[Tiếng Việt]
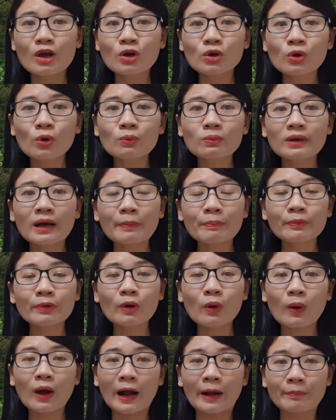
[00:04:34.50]
cung cấp
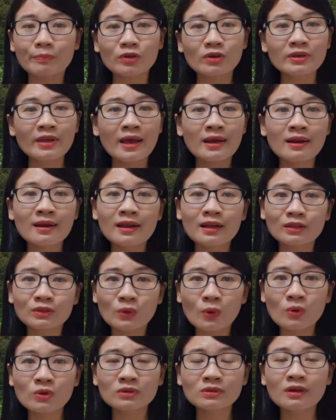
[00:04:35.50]
độ ẩm cho da rất là
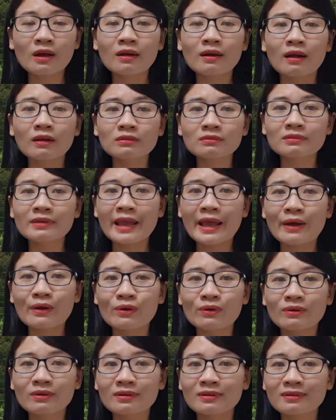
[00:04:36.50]
tốt cho nó da
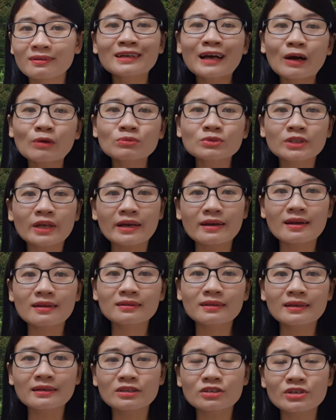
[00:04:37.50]
không xảy ra
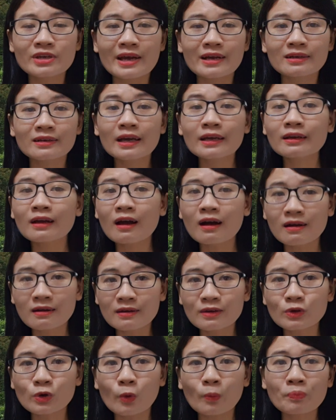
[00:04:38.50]
tình trạng kích
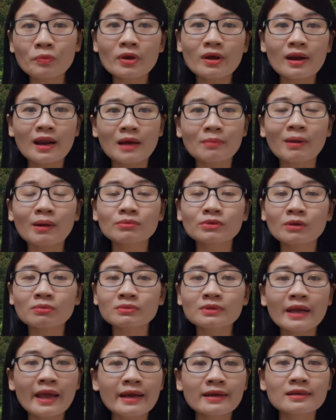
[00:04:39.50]
ứng cũng như là bong chóc
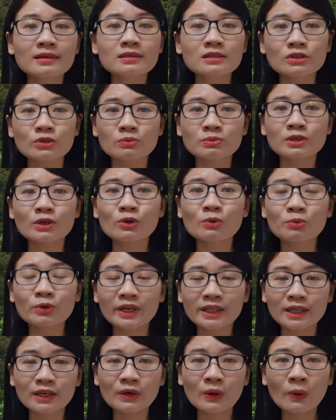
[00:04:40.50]
da khi sử dụng sodom
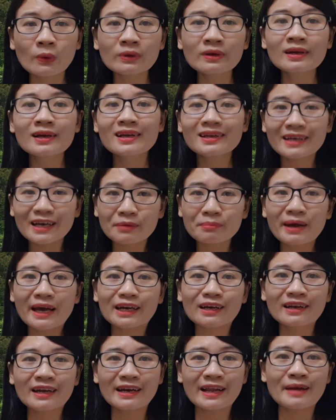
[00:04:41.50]
retinol các bạn
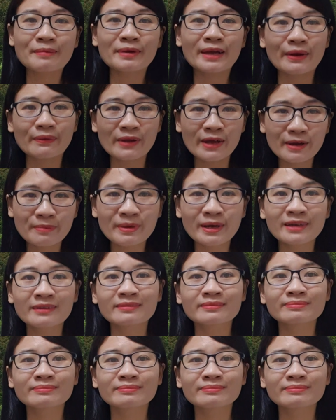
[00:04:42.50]
có thể tham khảo thêm ha